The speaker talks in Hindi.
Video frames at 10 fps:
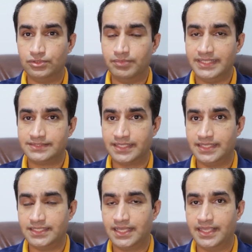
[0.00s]
दुबई से
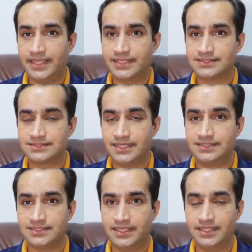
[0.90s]
या एक
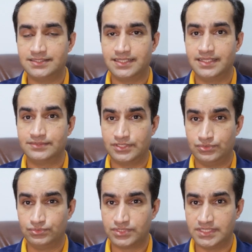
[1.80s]
स्टेट से एक शहर से
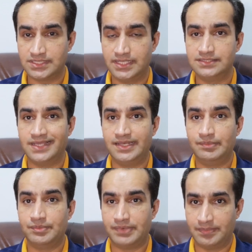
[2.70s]
दूसरे शहर जाने
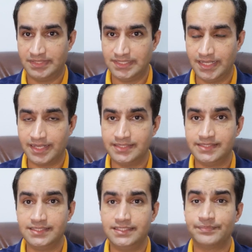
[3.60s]
पर पाबंदी लगा दी
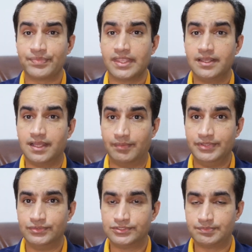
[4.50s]
गई थी
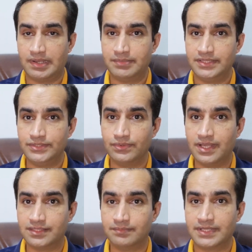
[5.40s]
अभी उस पाबंदी को
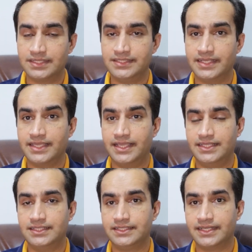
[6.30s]
ख़त्म कर दिया गया
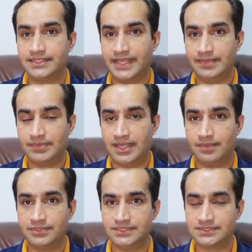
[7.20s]
है दिन के टाइम
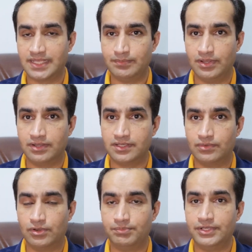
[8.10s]
आप जिस टाइम
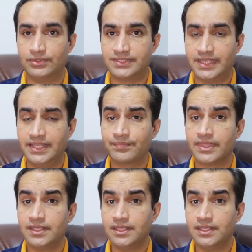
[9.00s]
लॉकडाउन ओपन होता है